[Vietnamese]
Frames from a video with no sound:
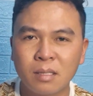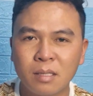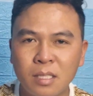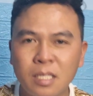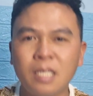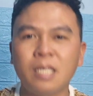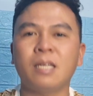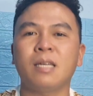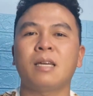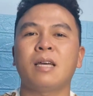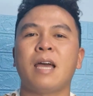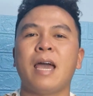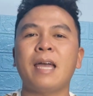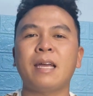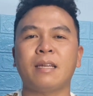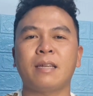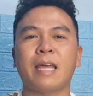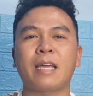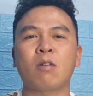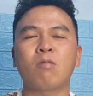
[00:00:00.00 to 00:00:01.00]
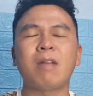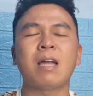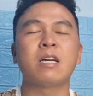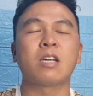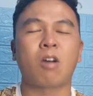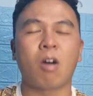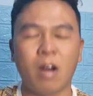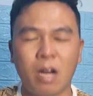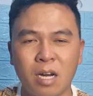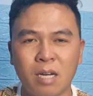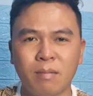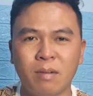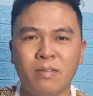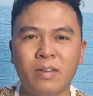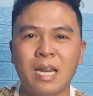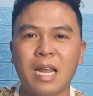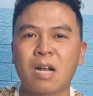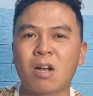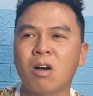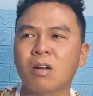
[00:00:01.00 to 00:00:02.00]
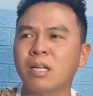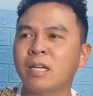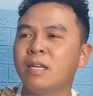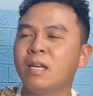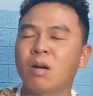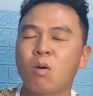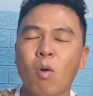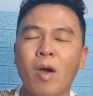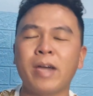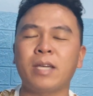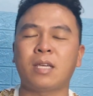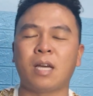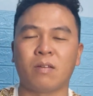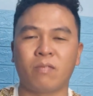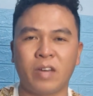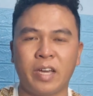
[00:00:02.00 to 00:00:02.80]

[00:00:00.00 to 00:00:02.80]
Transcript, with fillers: chị Hạnh này cũng là người có lợi bởi vì là có thể được quay trở